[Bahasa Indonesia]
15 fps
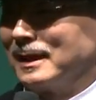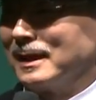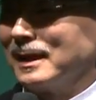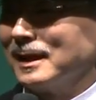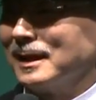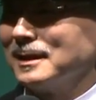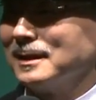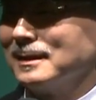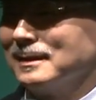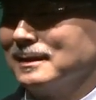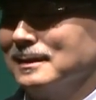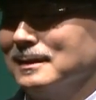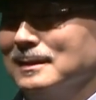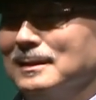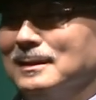minggu ini.
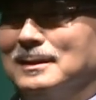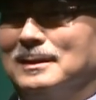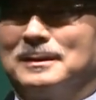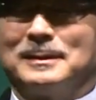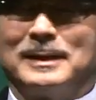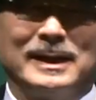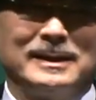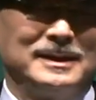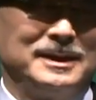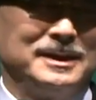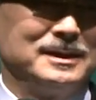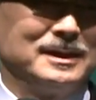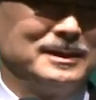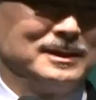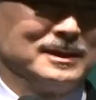Uh,
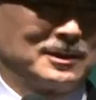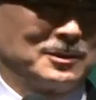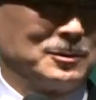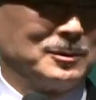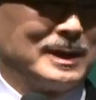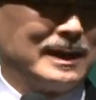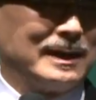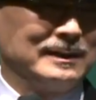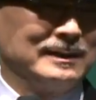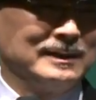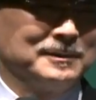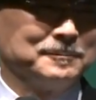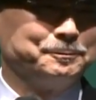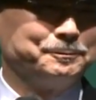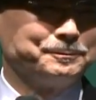kami telah
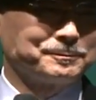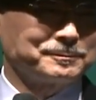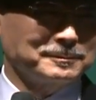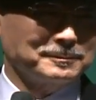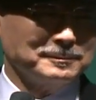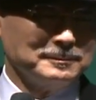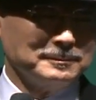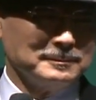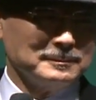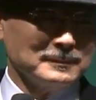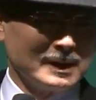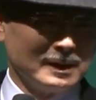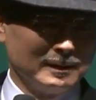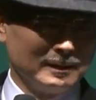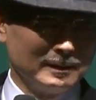mencari
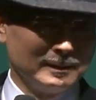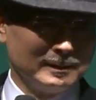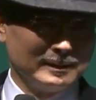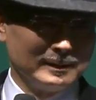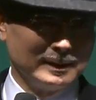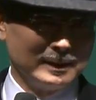uh,